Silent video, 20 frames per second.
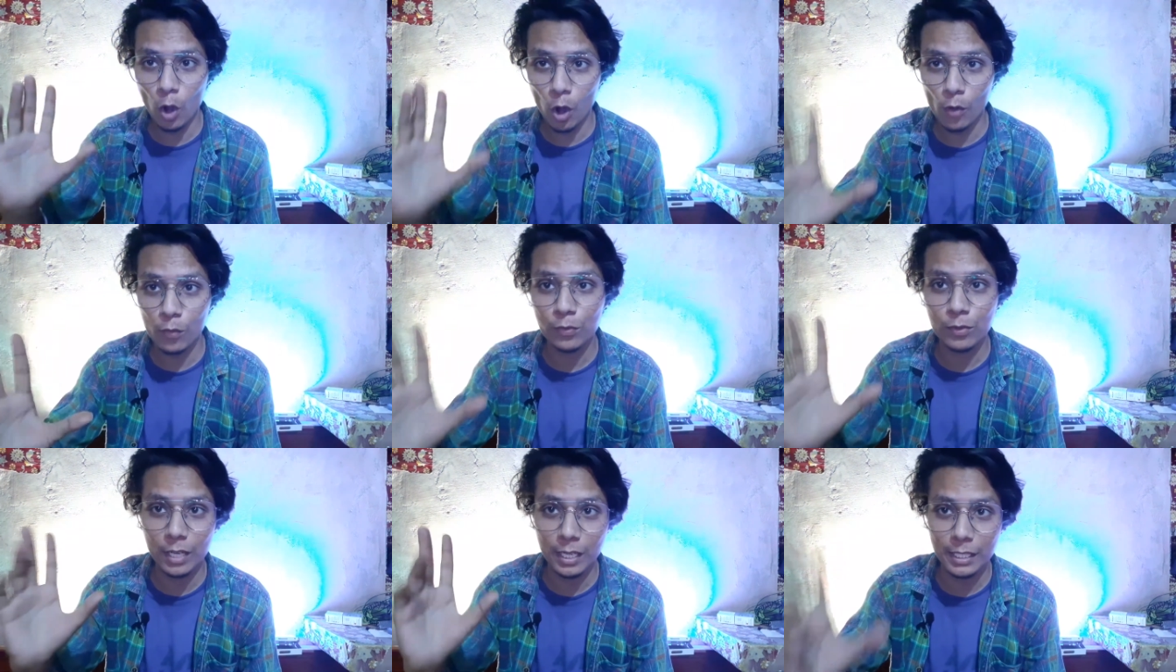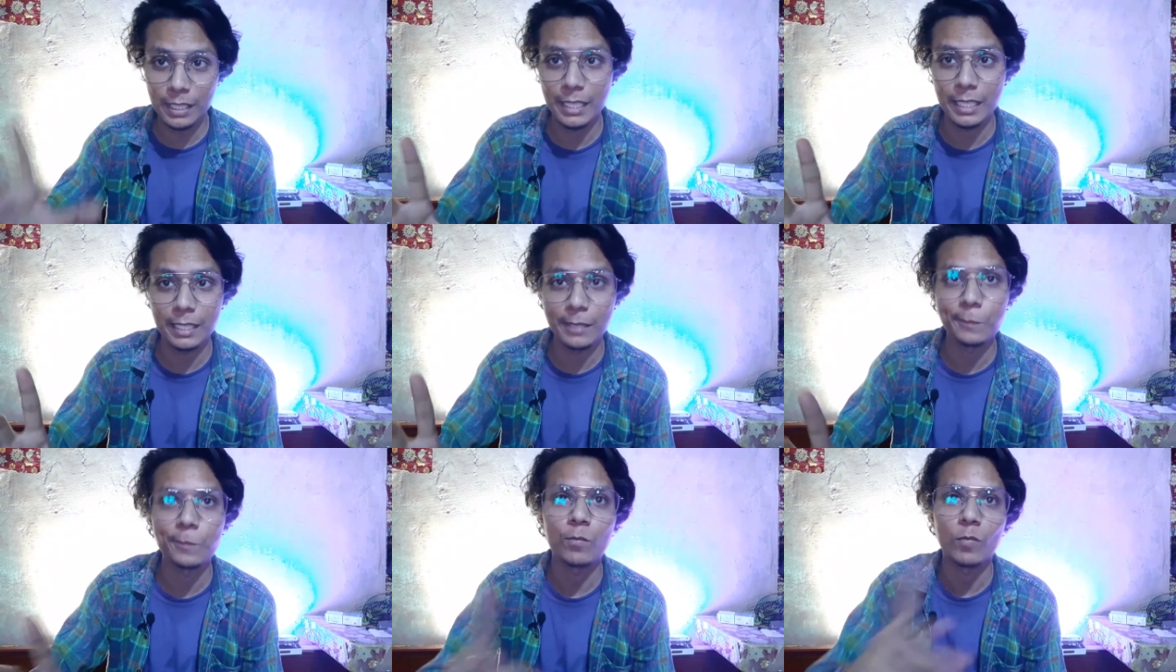ऑफ कर
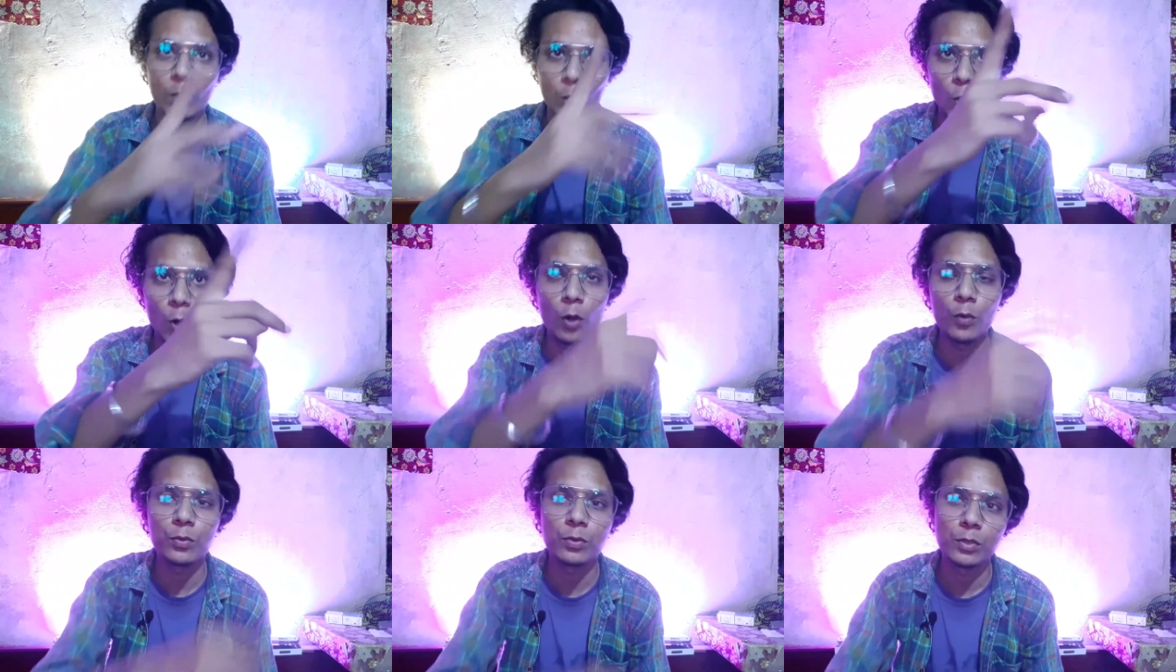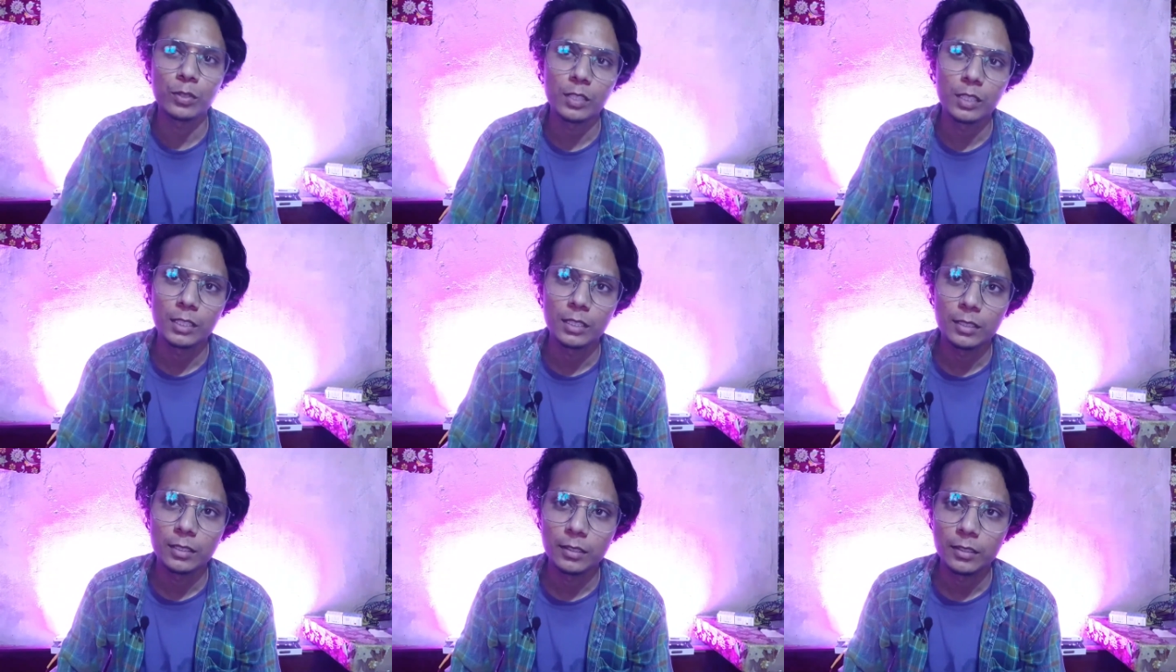दें ऑफ
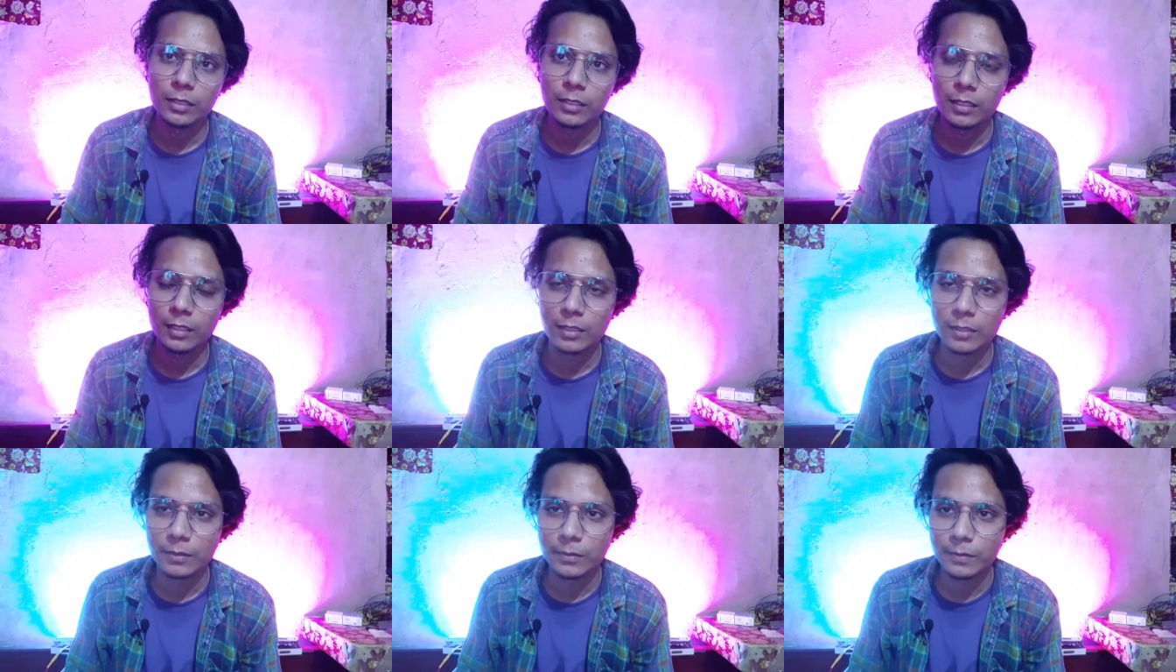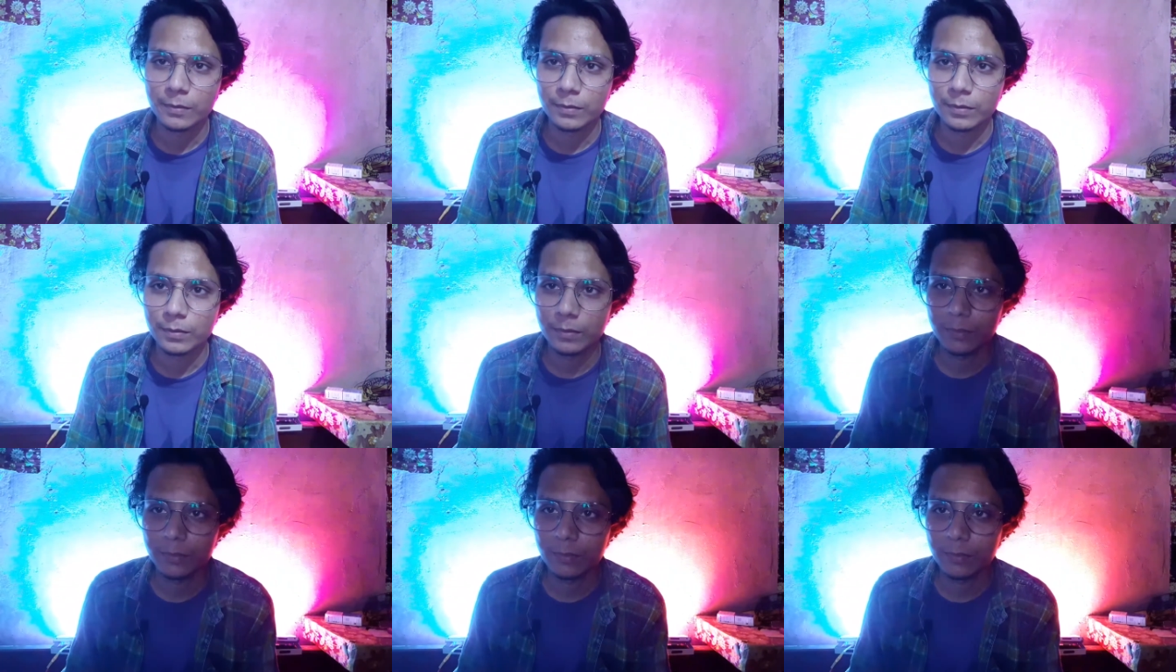
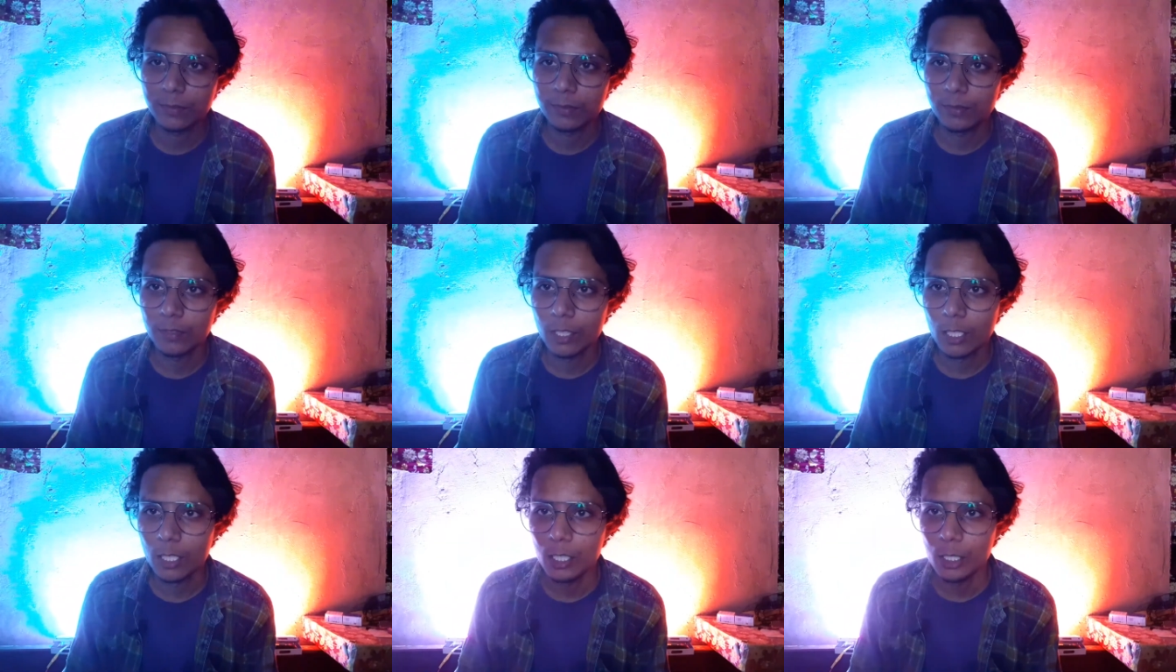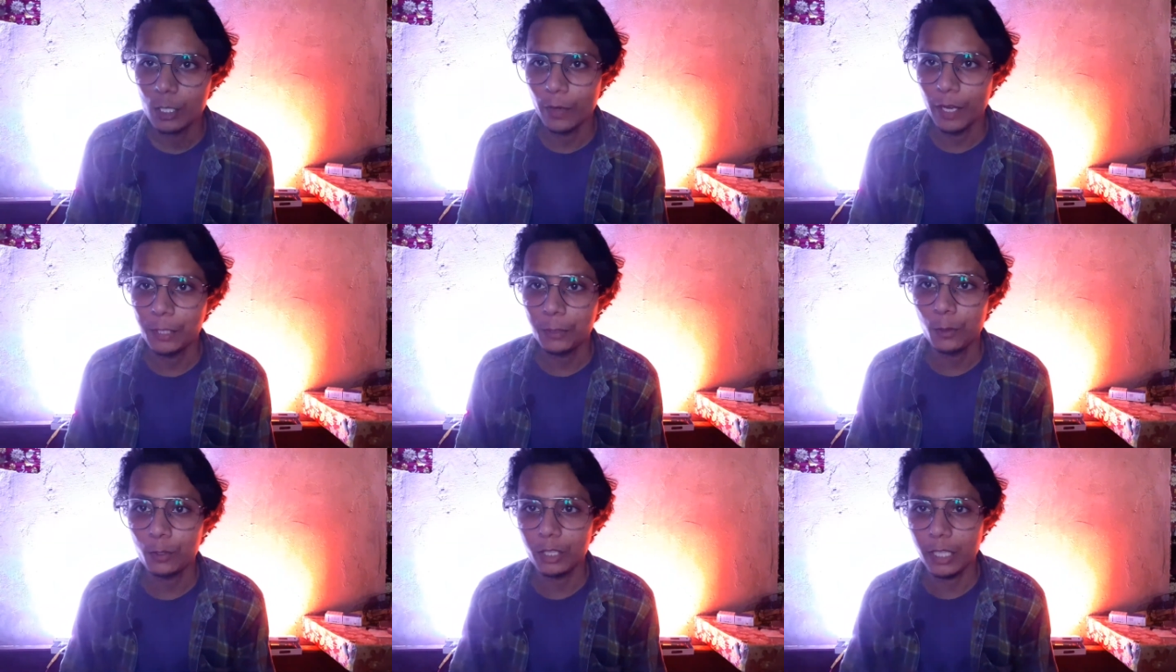सो so
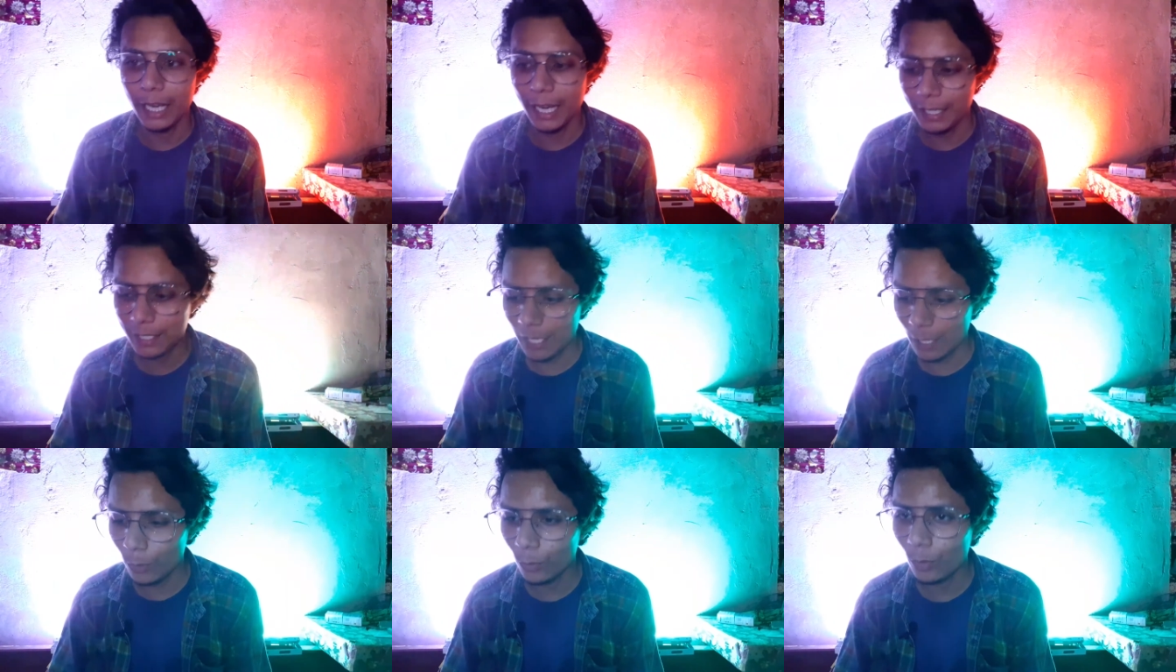गाइज कुछ ऐसा